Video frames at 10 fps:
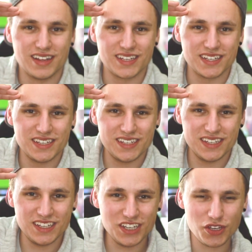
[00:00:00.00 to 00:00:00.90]
Yo,
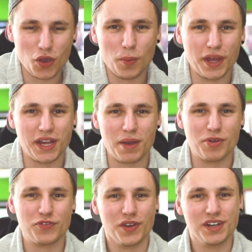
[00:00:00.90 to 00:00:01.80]
meine
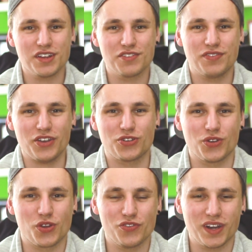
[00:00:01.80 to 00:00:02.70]
Gamer-Freunde, was
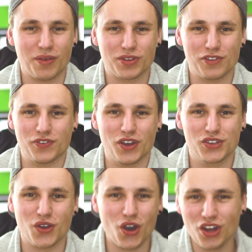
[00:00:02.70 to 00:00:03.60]
steht hier wieder am Start für
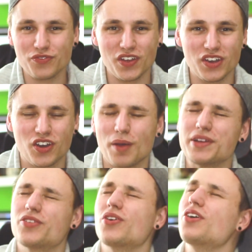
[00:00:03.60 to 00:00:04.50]
euch? Und
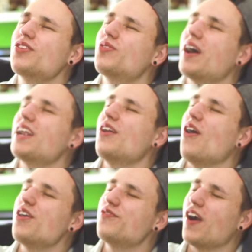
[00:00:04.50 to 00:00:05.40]
willkommen zurück zu einer
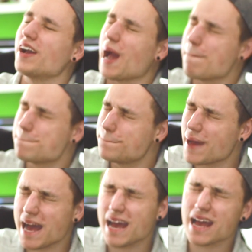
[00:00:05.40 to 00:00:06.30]
neuen Folge
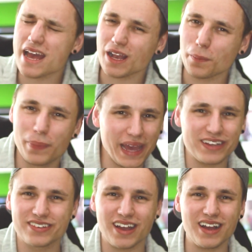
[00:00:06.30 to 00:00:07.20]

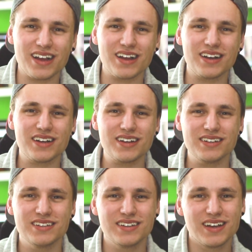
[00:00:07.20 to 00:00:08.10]
Big
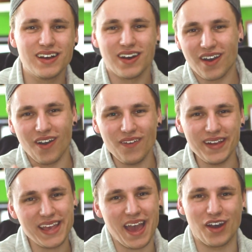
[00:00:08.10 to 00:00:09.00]
Picture! Oh
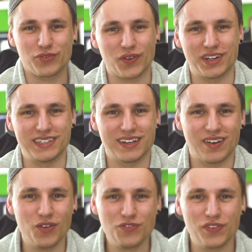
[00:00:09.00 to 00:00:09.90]
yeah, Freunde!
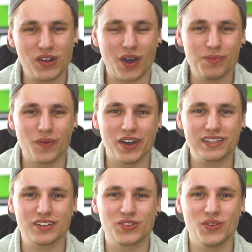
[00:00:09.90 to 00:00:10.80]
Und wir kommen
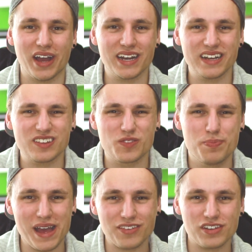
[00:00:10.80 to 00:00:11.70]
heute zu einer
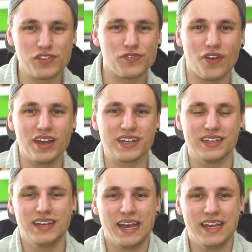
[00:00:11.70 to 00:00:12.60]

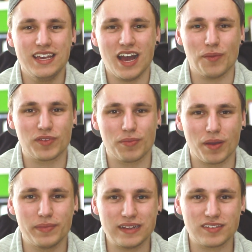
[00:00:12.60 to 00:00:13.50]
Special-Folge. Ihr habt ja
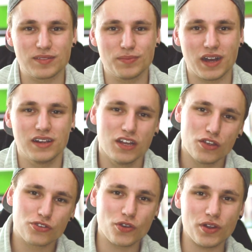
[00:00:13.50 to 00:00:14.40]
beim letzten Mal
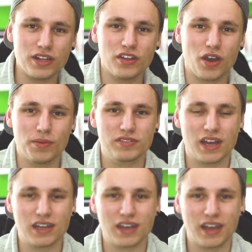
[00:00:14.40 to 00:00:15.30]
schön in die
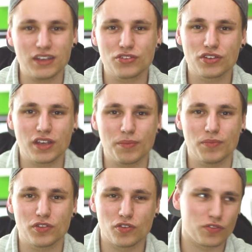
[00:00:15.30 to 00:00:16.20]
Kommentare
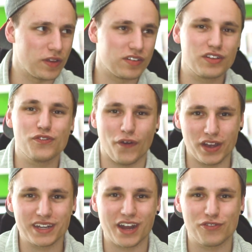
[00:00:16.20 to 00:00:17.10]
reingeschrieben, beziehungsweise die
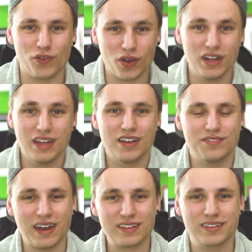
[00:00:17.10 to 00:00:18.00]
Folge davor,
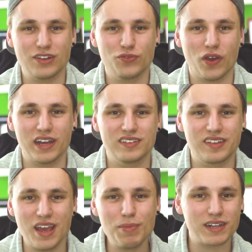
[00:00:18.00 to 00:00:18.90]
was denn für ein
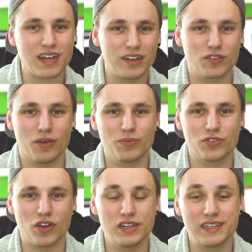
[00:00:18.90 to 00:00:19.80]
Thema
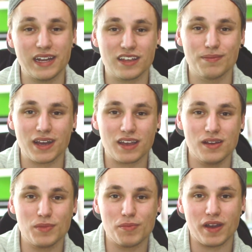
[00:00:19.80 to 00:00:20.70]
drankommen soll. Denn ich mache
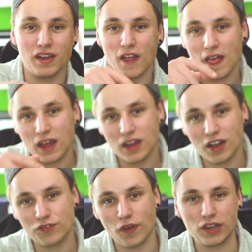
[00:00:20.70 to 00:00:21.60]
ja immer bei
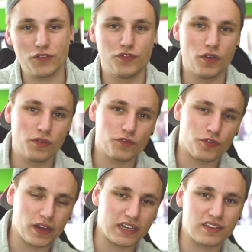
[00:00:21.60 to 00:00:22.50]
äh, Folge 5,
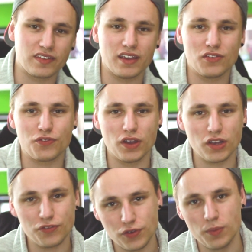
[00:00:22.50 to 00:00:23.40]
Folge 10,
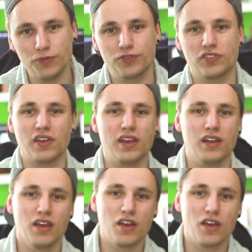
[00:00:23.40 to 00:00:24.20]
Folge 15